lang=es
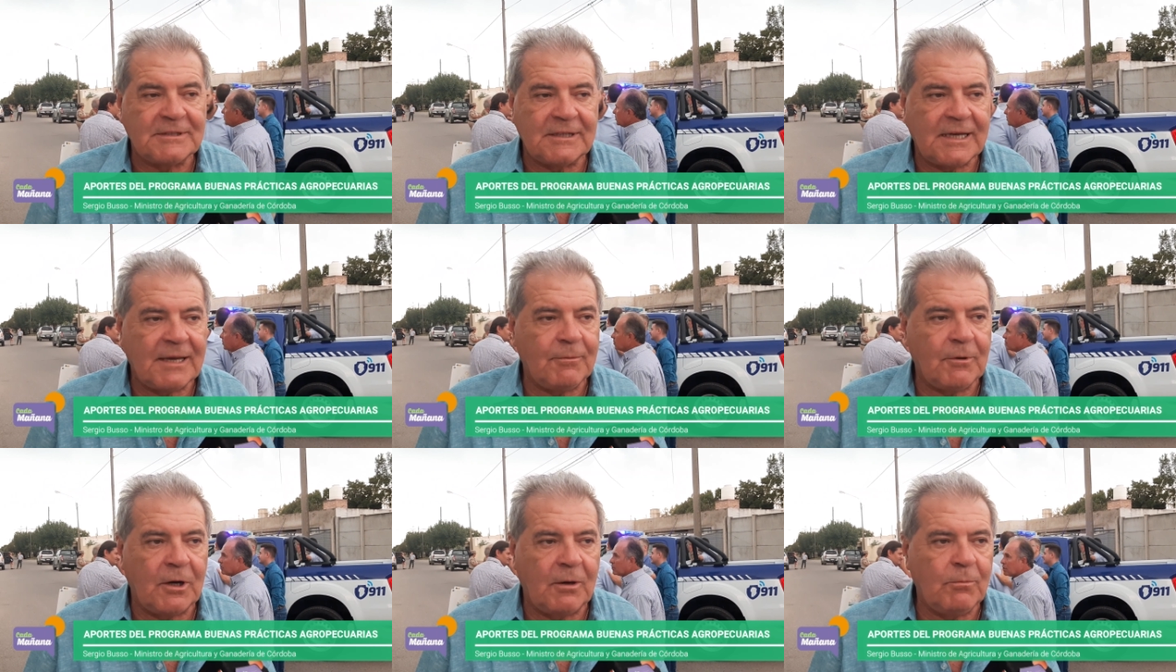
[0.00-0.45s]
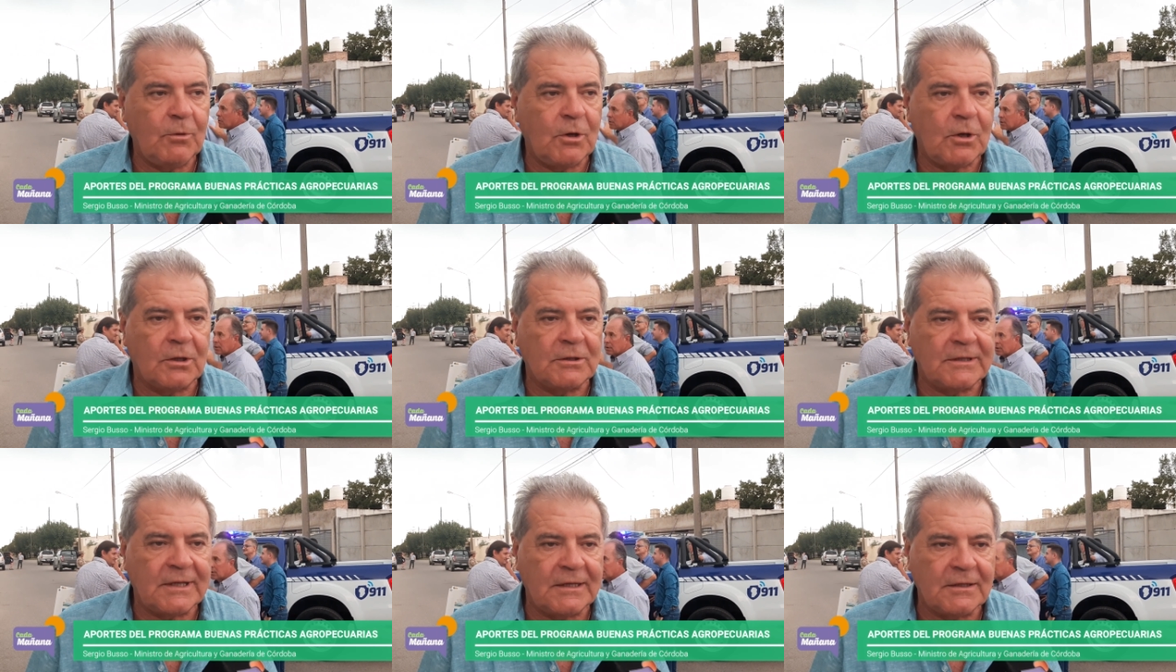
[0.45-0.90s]
Así que bueno, muy
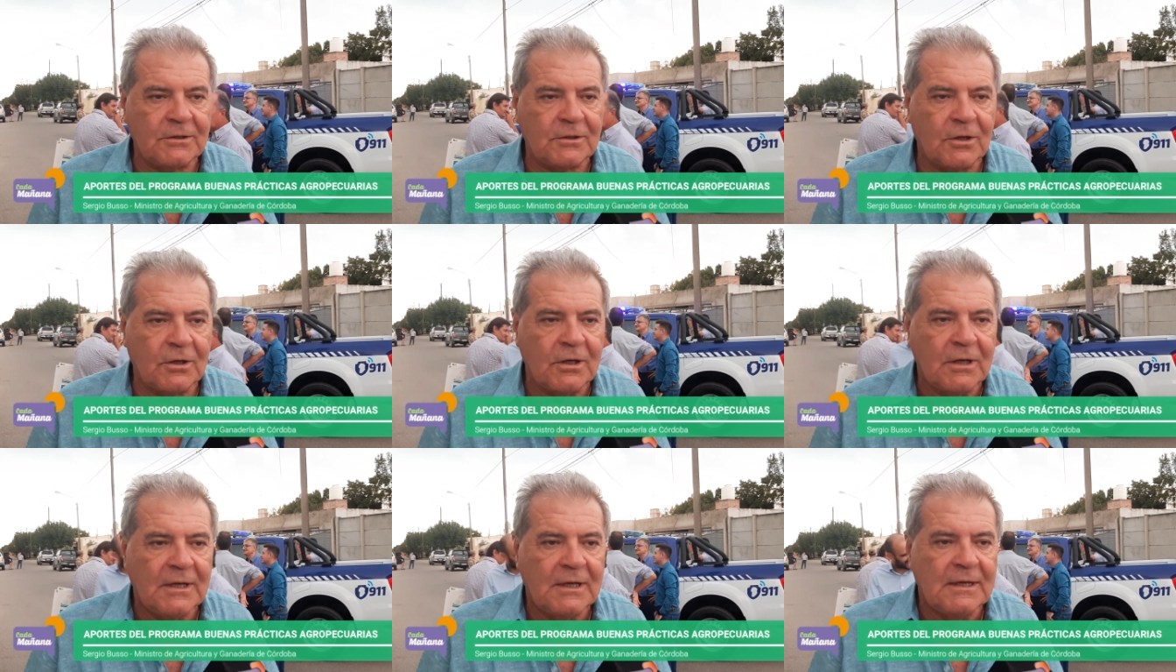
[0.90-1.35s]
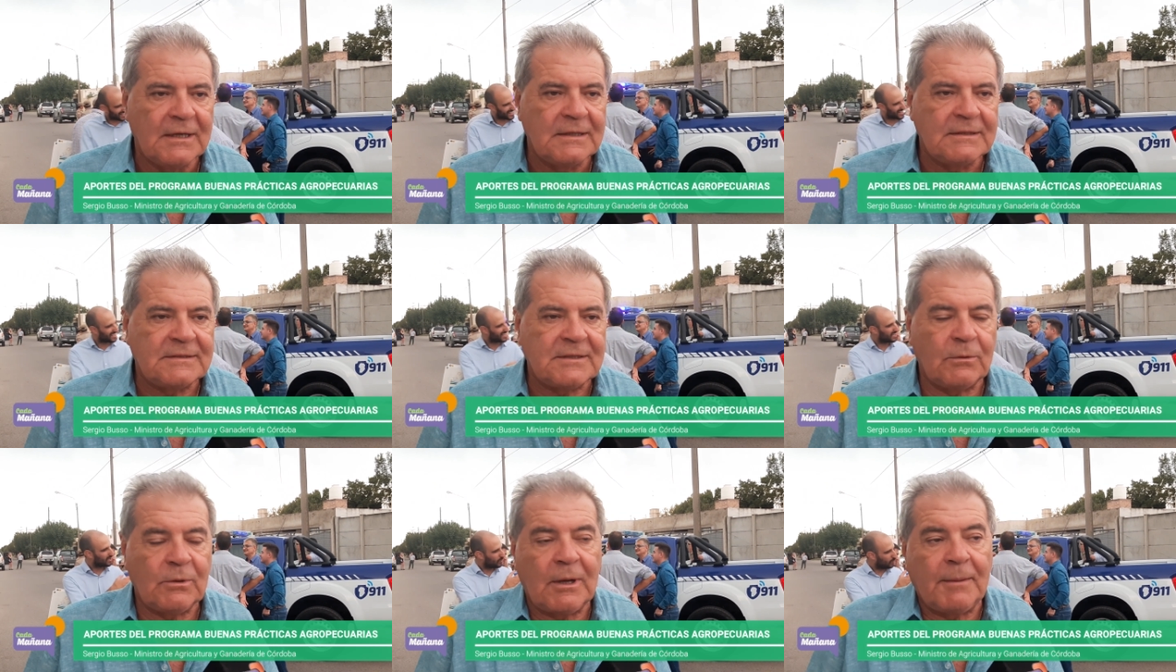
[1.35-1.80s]
contento,
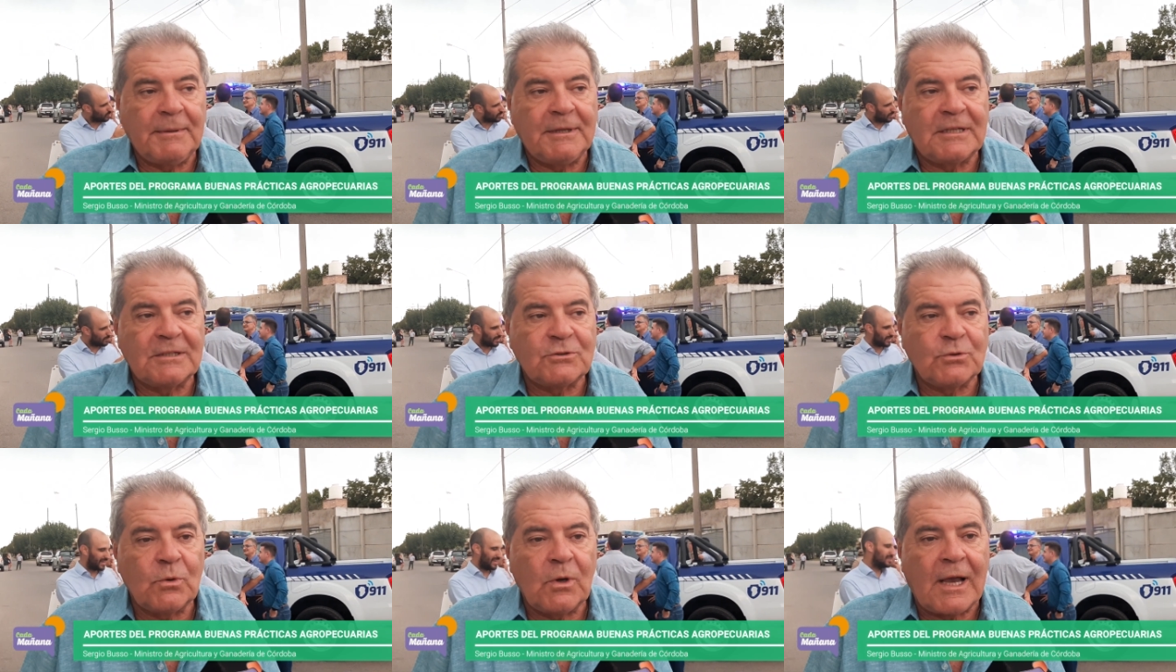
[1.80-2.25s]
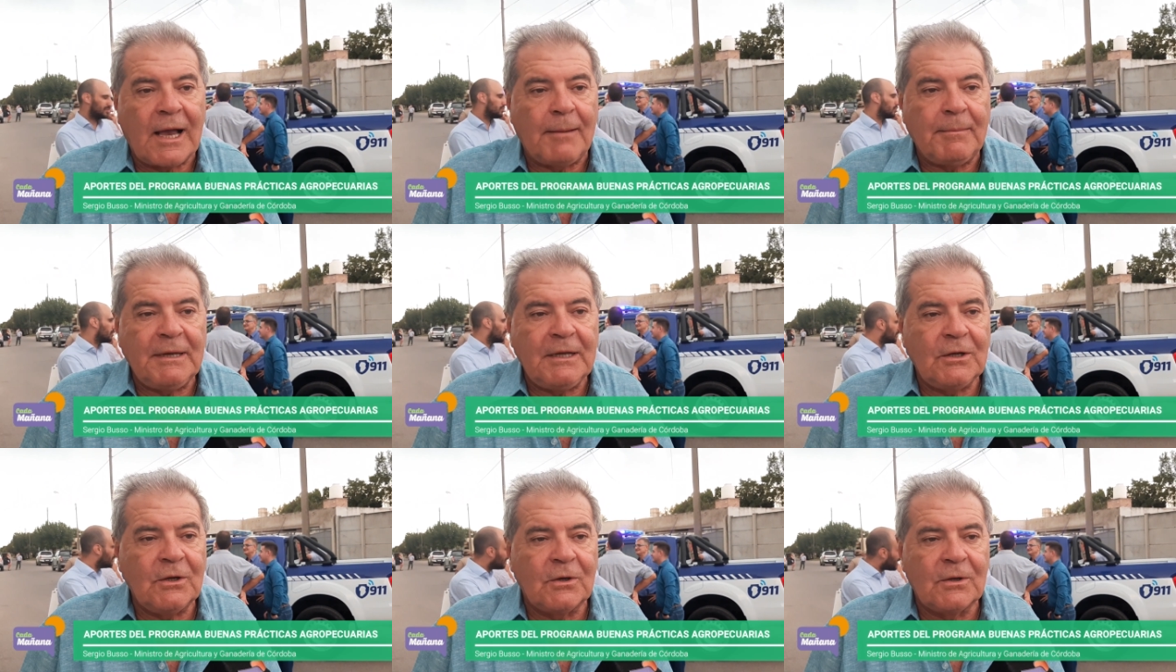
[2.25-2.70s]
seguramente es un
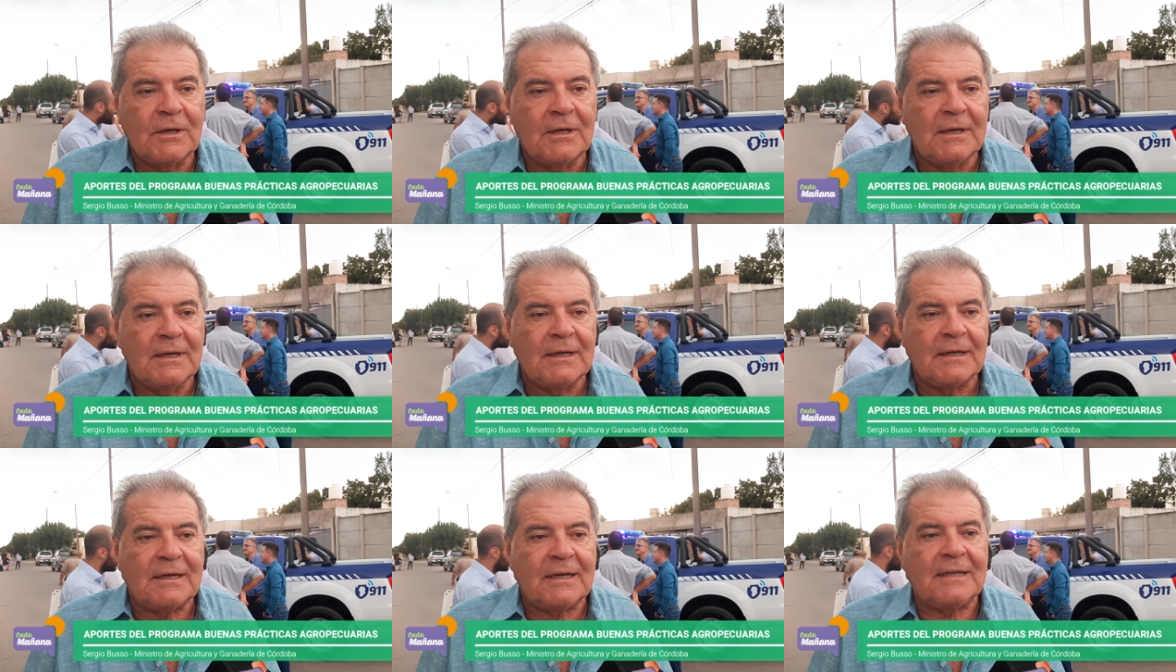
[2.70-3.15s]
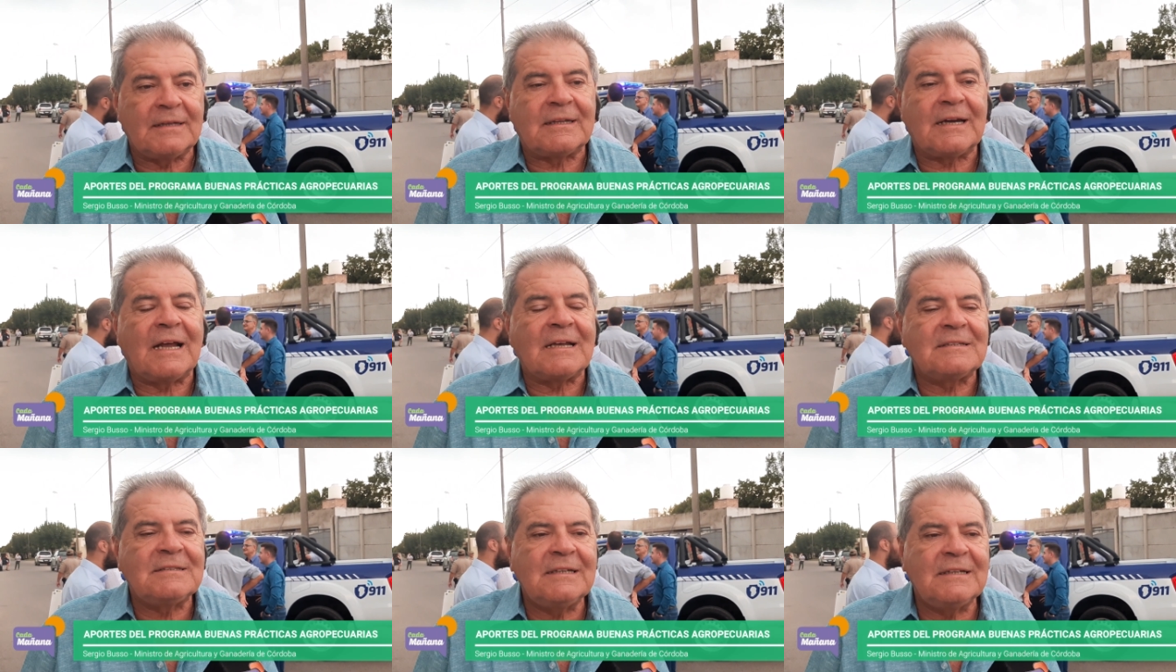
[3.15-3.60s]
camino que
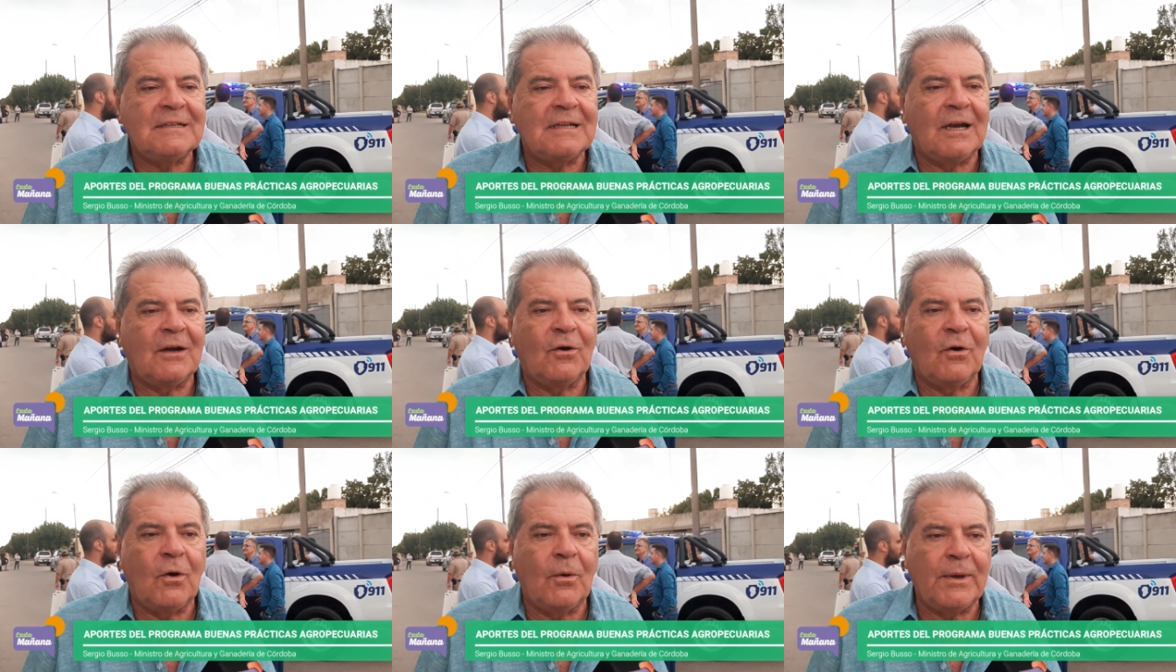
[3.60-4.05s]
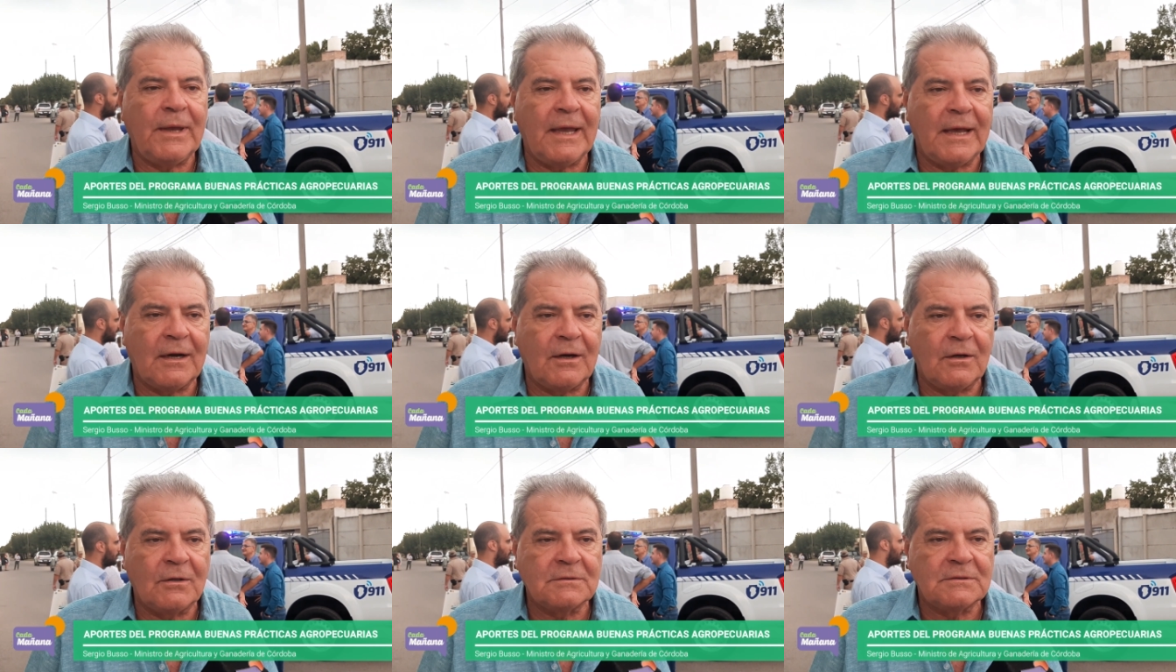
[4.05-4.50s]
trascienda a los
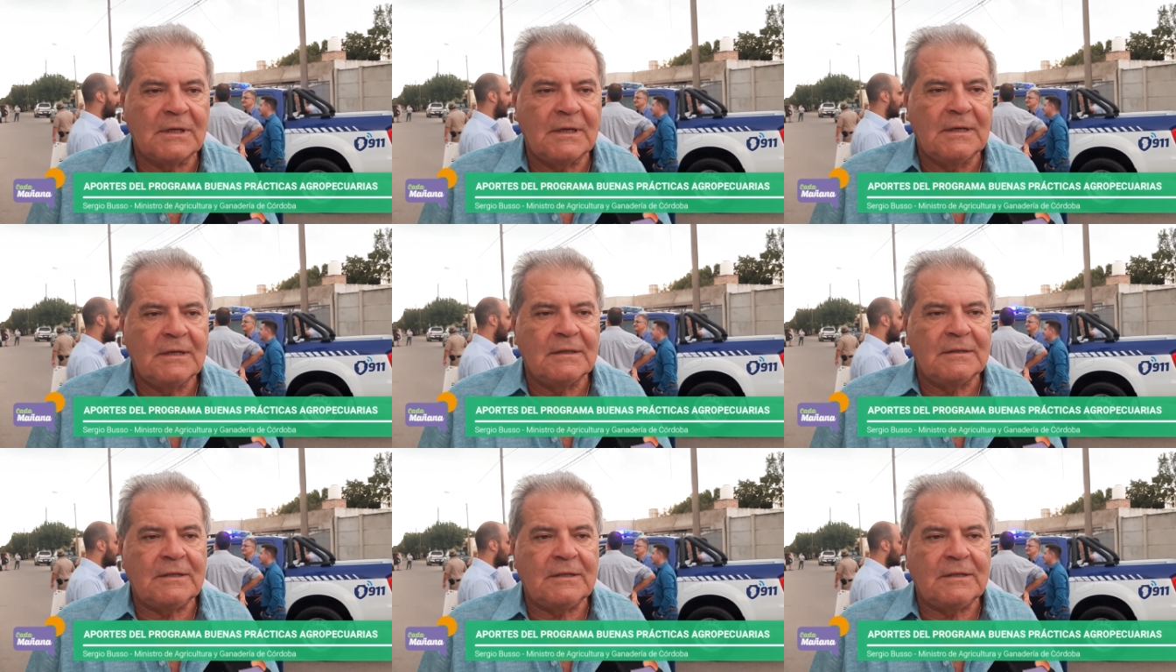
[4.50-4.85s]
gobiernos,